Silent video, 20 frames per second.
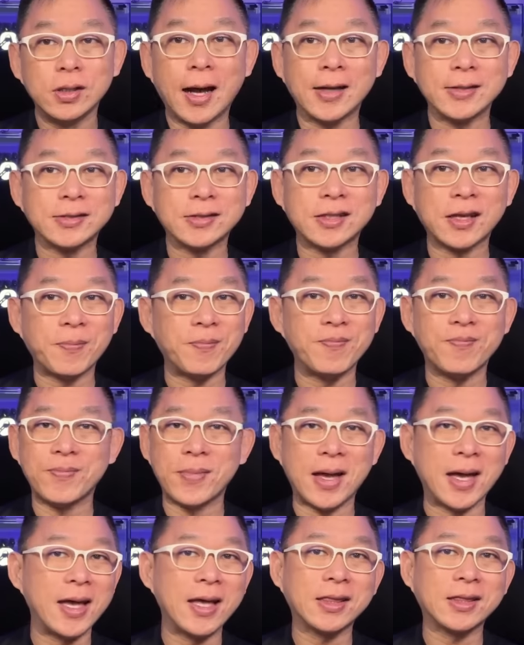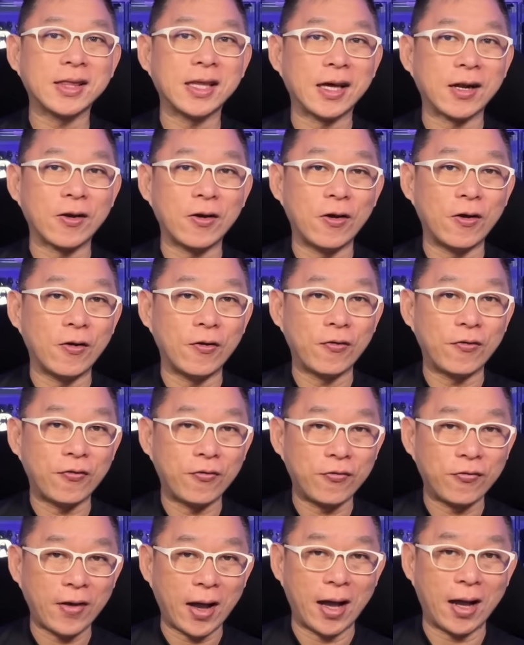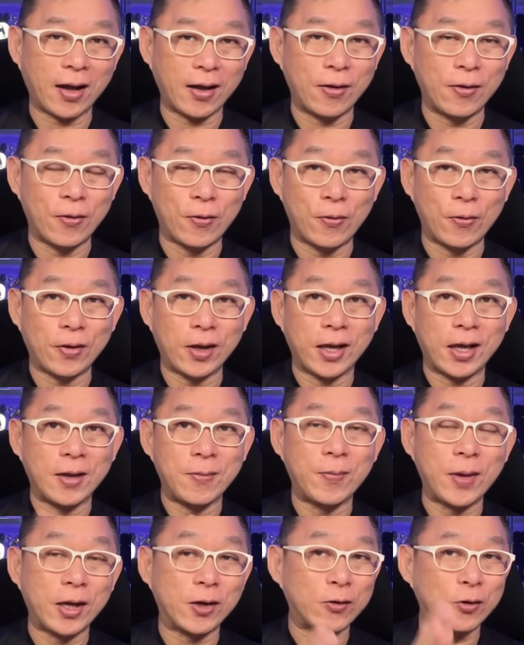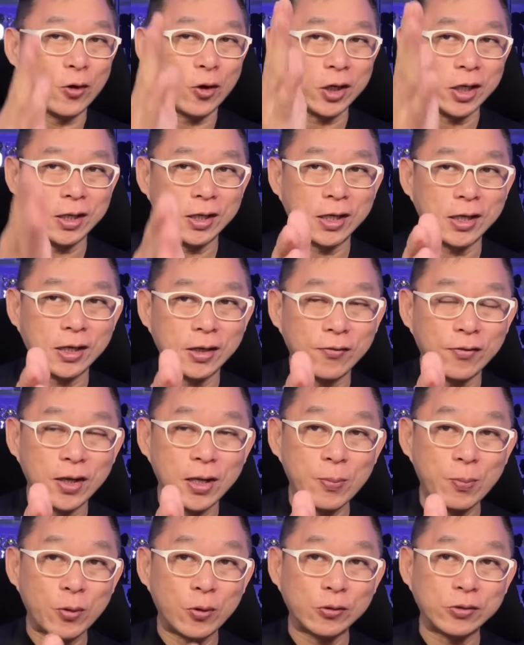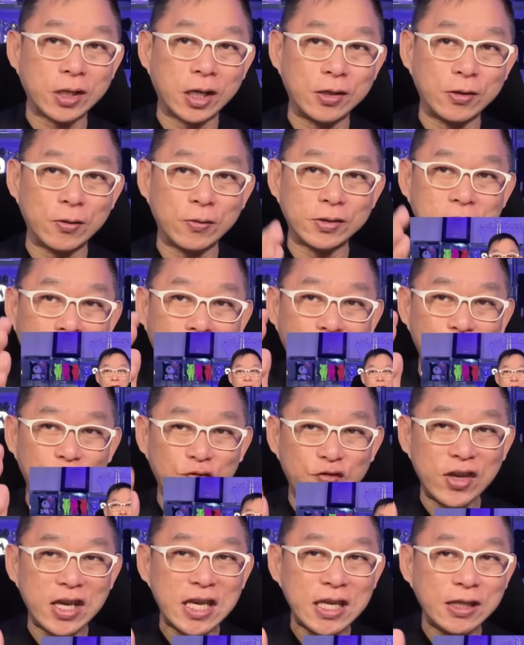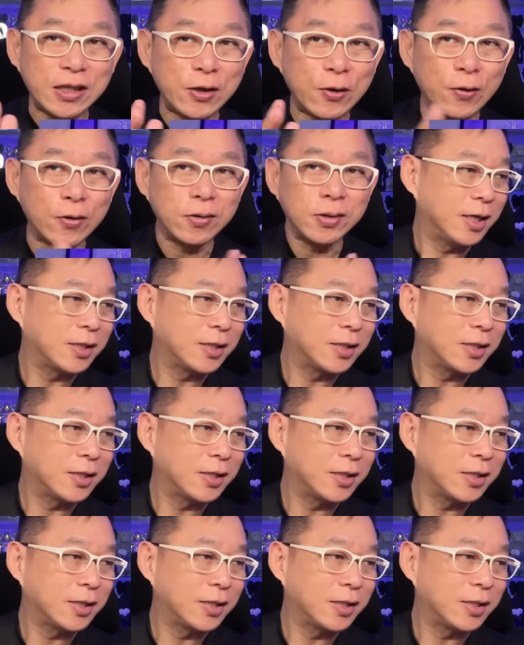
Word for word: As a matter of fact, Okay, meron akong i-reveal po sa inyo isang video.